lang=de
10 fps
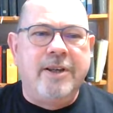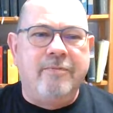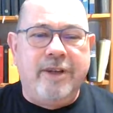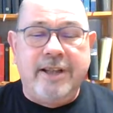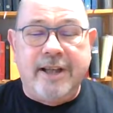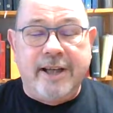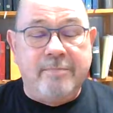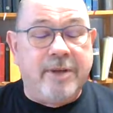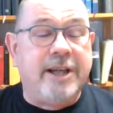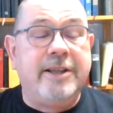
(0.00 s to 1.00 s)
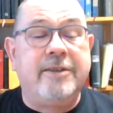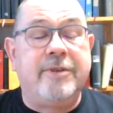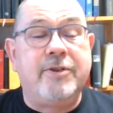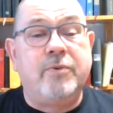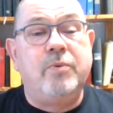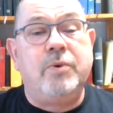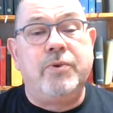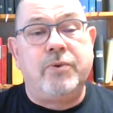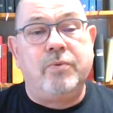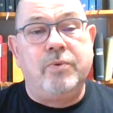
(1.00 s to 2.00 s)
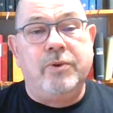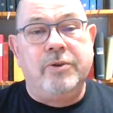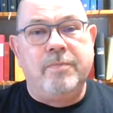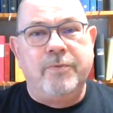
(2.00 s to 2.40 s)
wenn einem einer was Gutes tut.